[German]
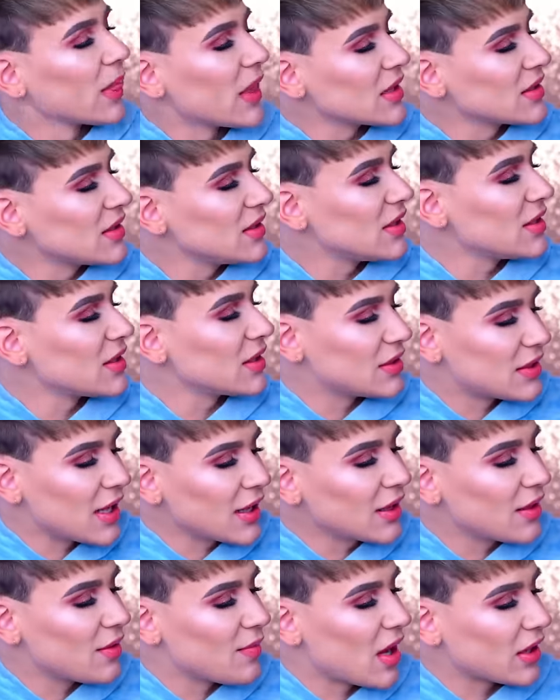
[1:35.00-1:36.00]
dass sie sich
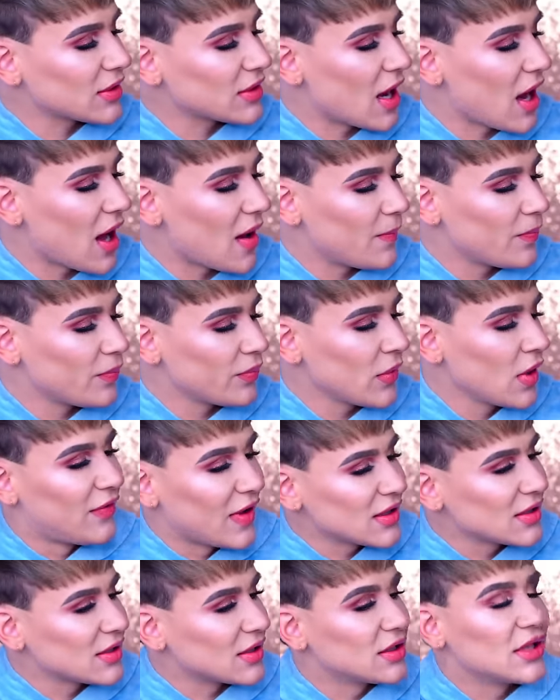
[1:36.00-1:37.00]
Gedanken gemacht haben,
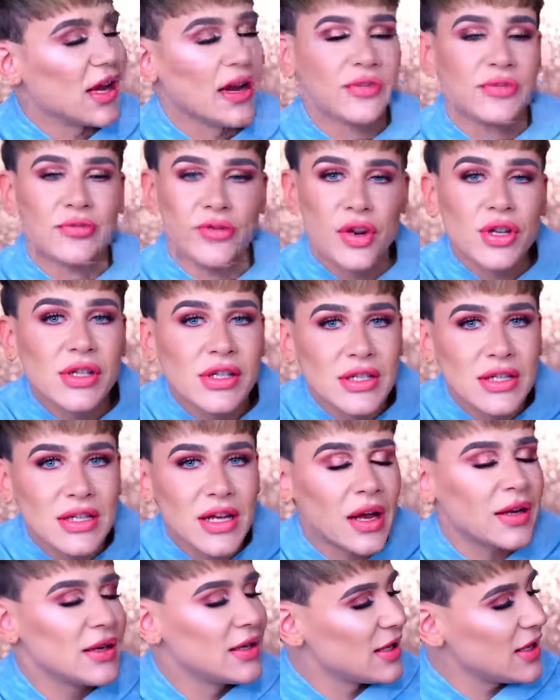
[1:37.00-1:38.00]
was
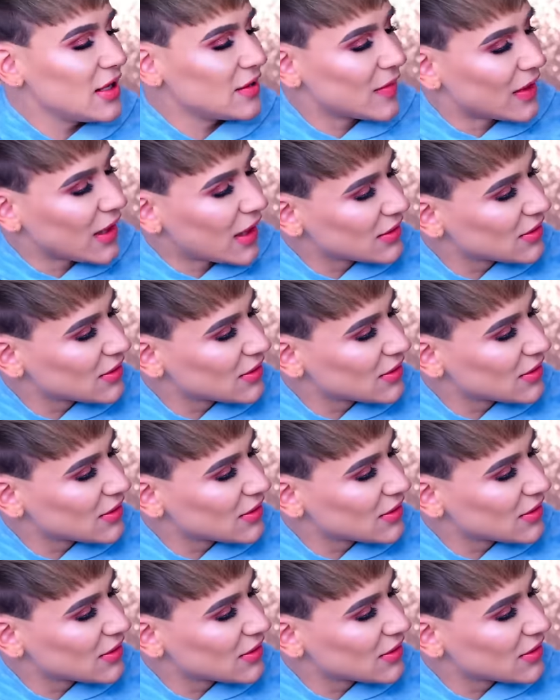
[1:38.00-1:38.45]
Diversity angeht. Man